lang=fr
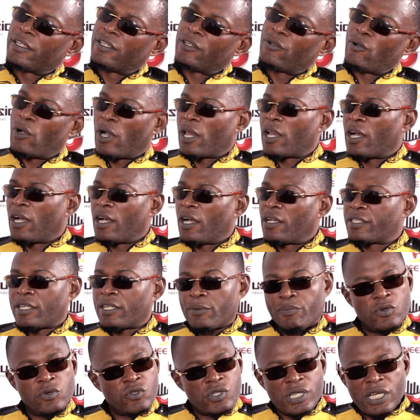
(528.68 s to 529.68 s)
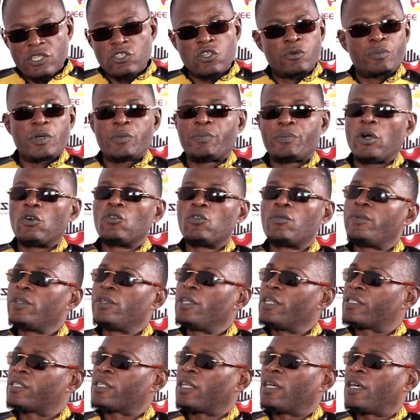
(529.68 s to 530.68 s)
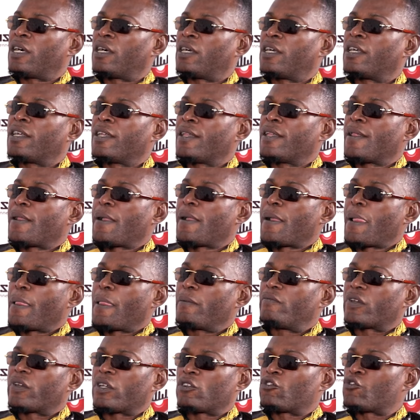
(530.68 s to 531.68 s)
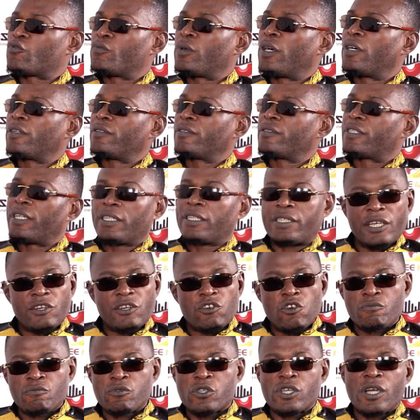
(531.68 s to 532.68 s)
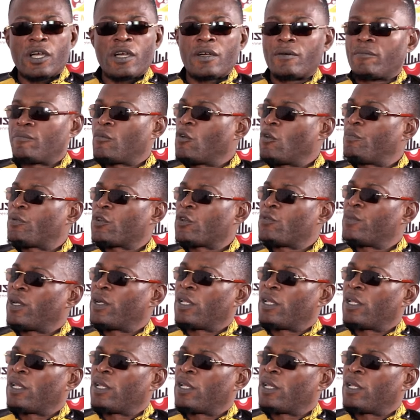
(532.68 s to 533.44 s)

Voilà. C'est pour ça que je ne peux pas oublier ça. Oui. Franchement. C'était comme ça, mon premier